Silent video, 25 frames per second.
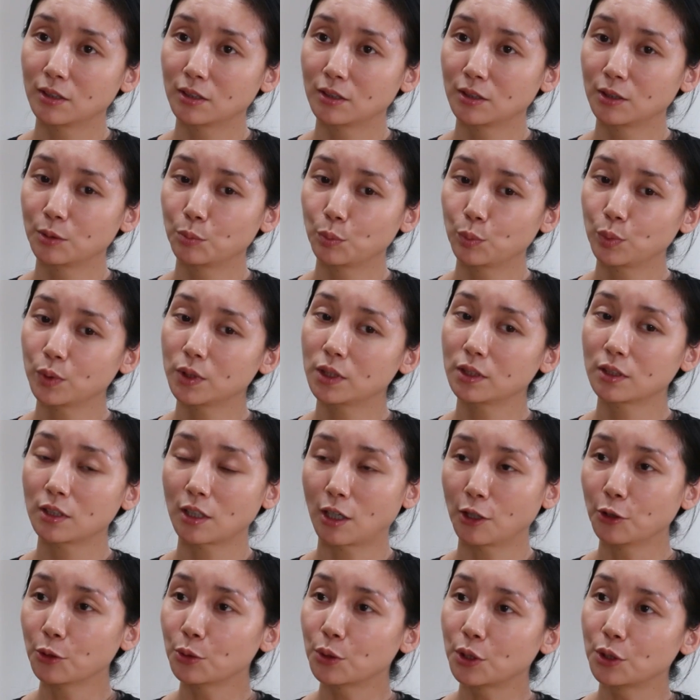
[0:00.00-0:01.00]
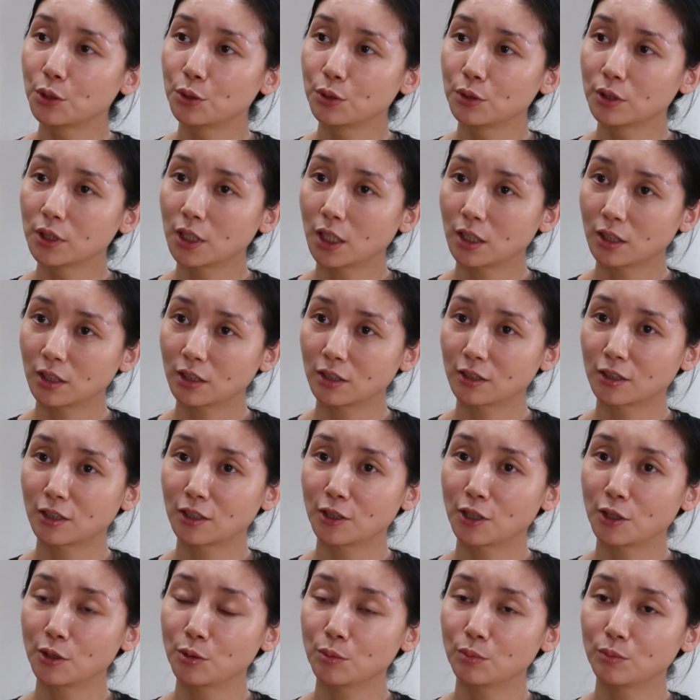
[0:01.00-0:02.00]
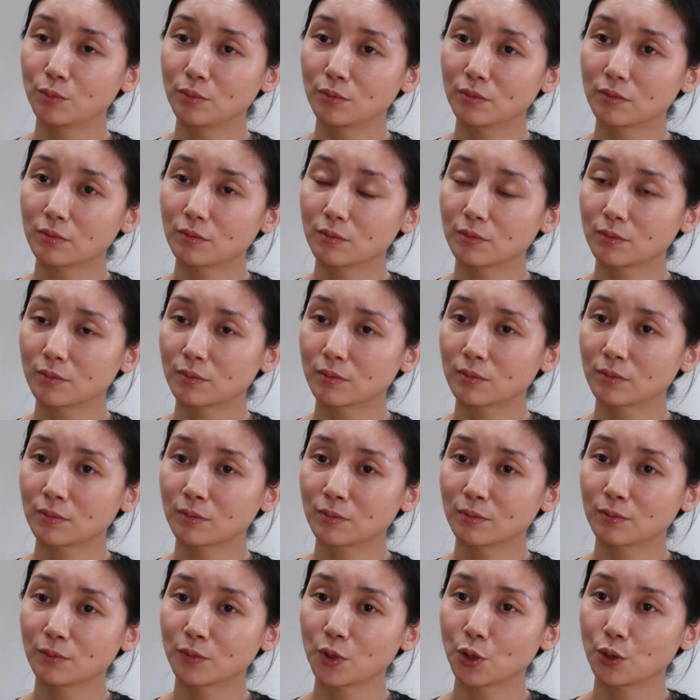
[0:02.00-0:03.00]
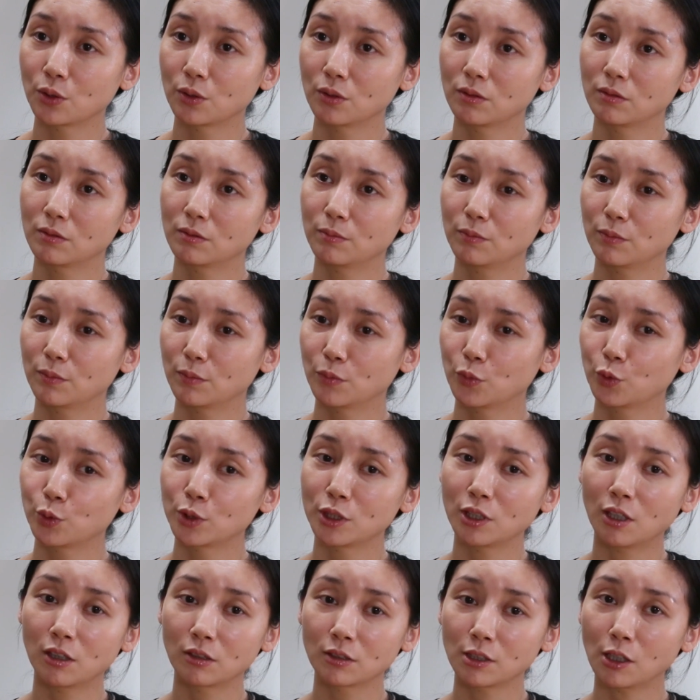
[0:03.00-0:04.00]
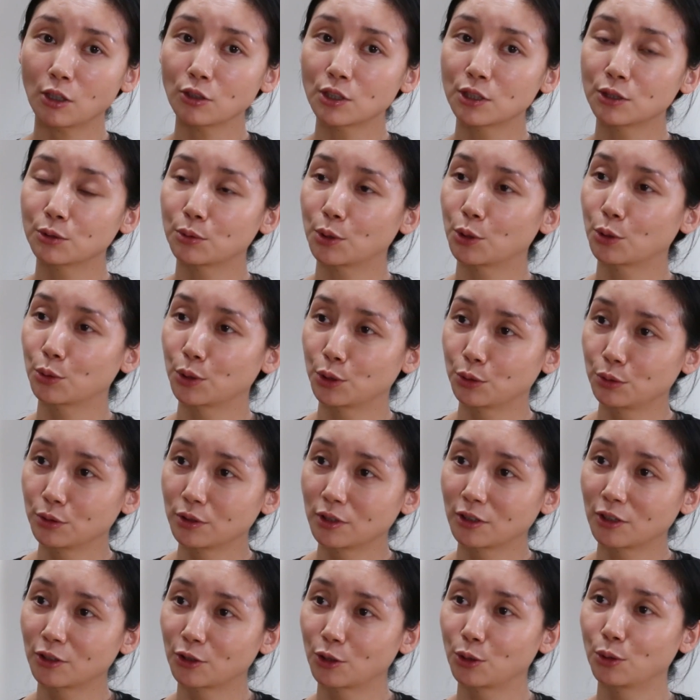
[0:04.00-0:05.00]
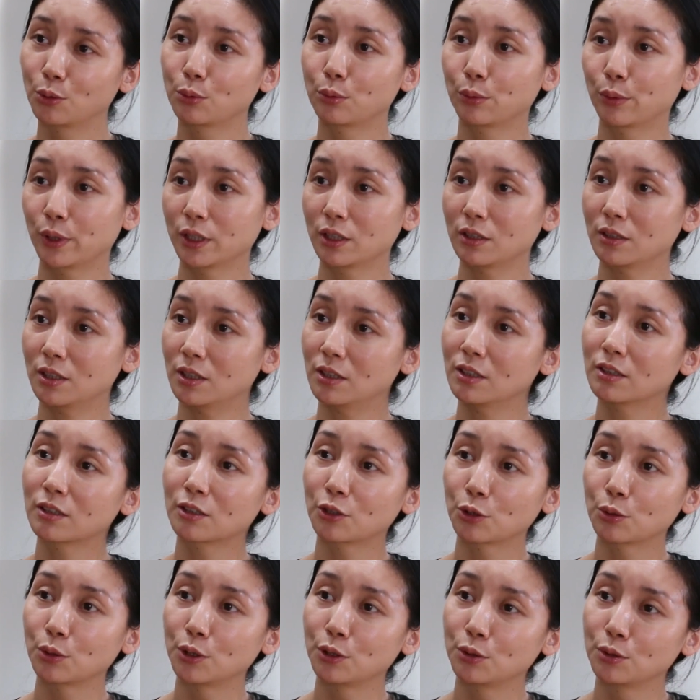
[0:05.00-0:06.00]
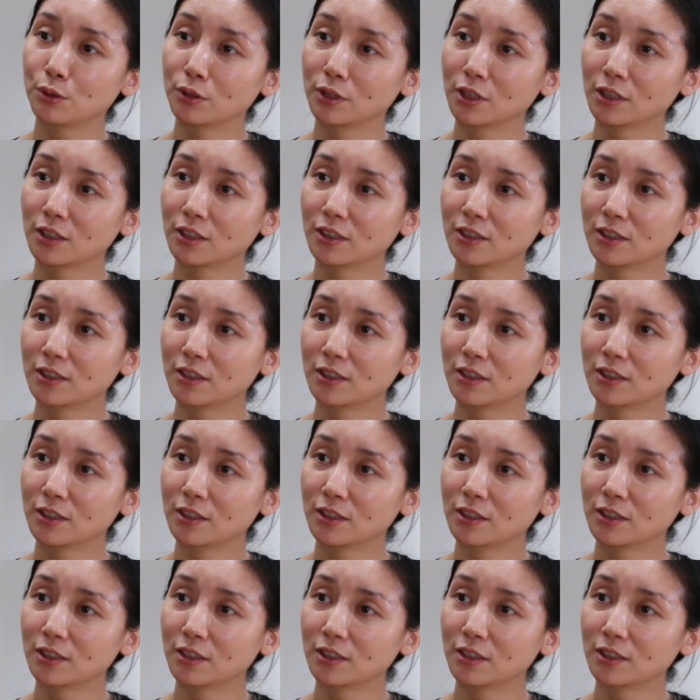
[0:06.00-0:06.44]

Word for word: 嗯，不经常回去，但是嗯，母校邀请我回去的时候，我一定是回去的。